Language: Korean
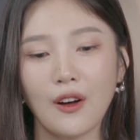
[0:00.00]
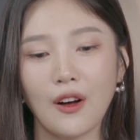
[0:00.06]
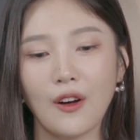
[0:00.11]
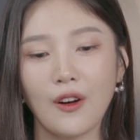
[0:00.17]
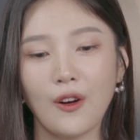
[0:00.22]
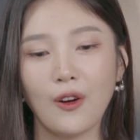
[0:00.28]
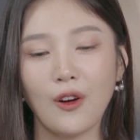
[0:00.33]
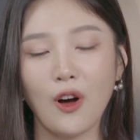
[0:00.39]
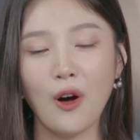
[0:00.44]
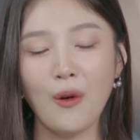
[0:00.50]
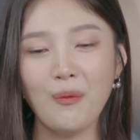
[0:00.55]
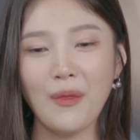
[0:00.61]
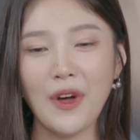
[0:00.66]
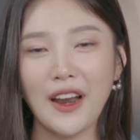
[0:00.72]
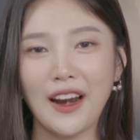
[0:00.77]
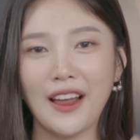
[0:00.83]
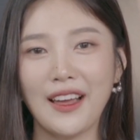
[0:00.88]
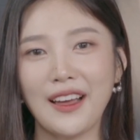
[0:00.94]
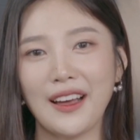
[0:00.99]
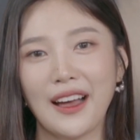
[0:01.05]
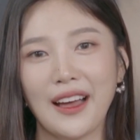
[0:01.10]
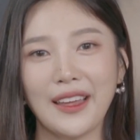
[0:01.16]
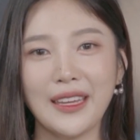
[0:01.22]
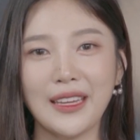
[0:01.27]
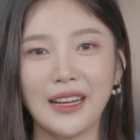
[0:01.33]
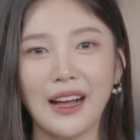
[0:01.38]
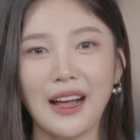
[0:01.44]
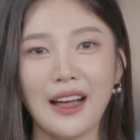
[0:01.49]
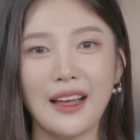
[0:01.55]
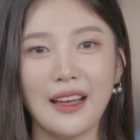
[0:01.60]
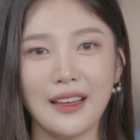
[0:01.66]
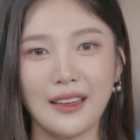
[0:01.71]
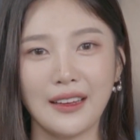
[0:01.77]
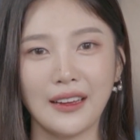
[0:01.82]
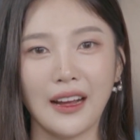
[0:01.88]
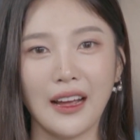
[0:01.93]
어, 엄마랑
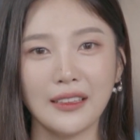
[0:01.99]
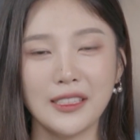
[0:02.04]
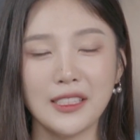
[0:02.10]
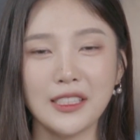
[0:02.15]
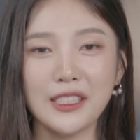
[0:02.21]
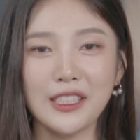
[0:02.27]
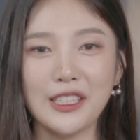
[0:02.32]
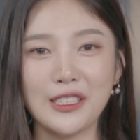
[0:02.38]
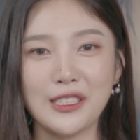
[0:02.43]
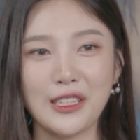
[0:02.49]
아이가 같이 어.